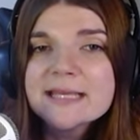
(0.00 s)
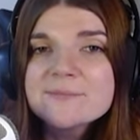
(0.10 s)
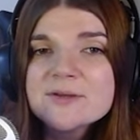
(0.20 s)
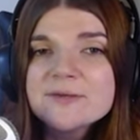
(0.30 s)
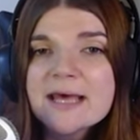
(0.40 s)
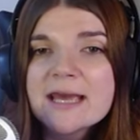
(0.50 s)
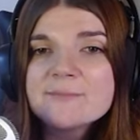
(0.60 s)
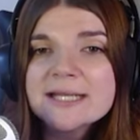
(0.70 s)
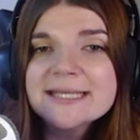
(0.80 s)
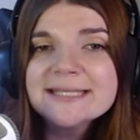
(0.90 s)
Damon wird
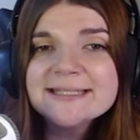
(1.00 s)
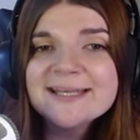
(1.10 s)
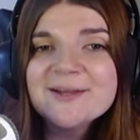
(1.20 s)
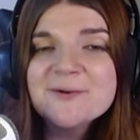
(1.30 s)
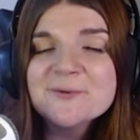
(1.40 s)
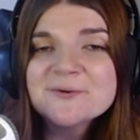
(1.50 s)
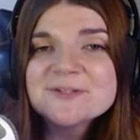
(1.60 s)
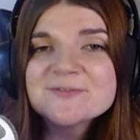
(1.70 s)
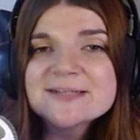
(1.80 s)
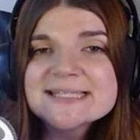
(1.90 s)
einmal hingehen
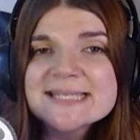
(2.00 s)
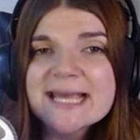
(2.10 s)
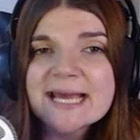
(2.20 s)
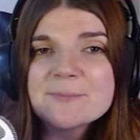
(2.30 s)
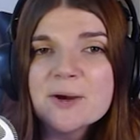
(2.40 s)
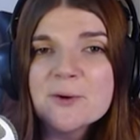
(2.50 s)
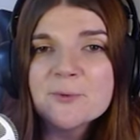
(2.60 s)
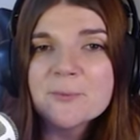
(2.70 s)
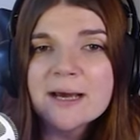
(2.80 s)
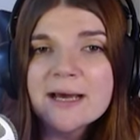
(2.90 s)
und wird sie einmal
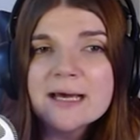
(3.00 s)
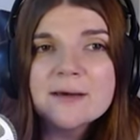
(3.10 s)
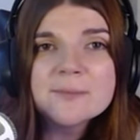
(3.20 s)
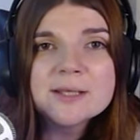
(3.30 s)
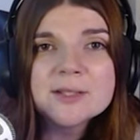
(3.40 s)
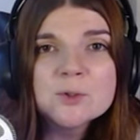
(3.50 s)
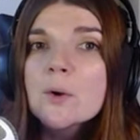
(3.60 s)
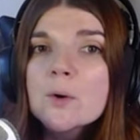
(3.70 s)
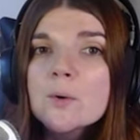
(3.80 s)
umarmen.